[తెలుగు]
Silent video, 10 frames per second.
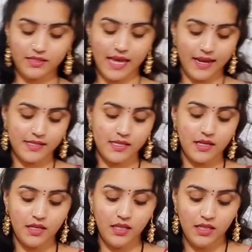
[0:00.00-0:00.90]
శారీస్
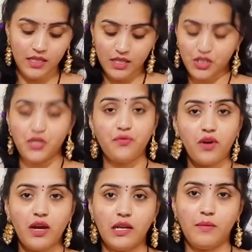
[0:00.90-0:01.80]
అండి
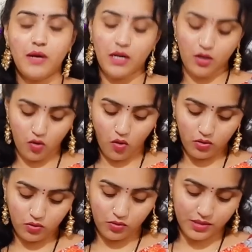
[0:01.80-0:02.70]
షిఫాన్ అనమాట
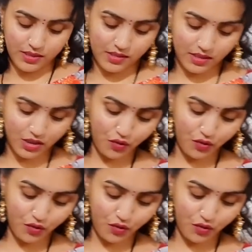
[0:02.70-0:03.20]
క్లాత్ వచ్చేసి